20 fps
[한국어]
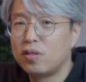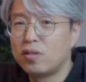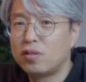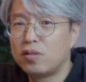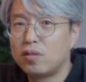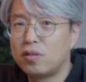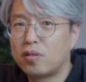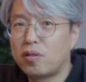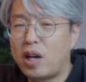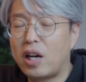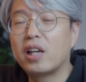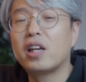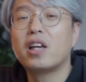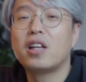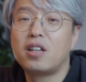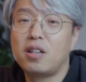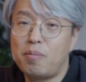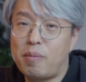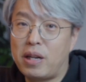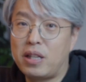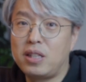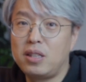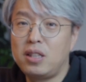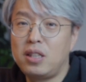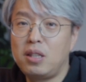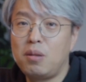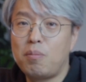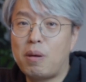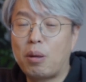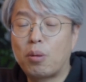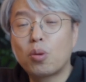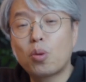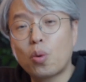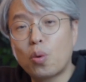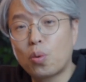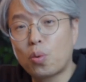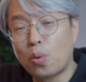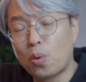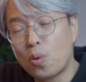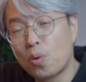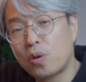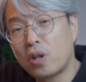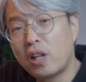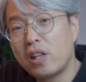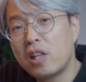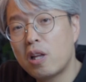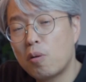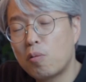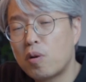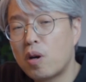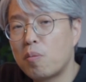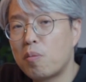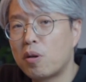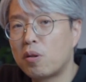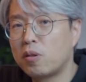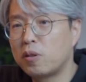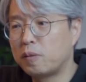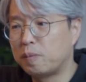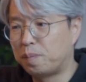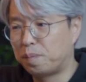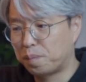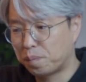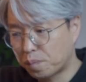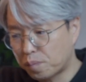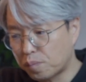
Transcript: 어, 관계를 많이 맺도록 노력을 한다고 하면은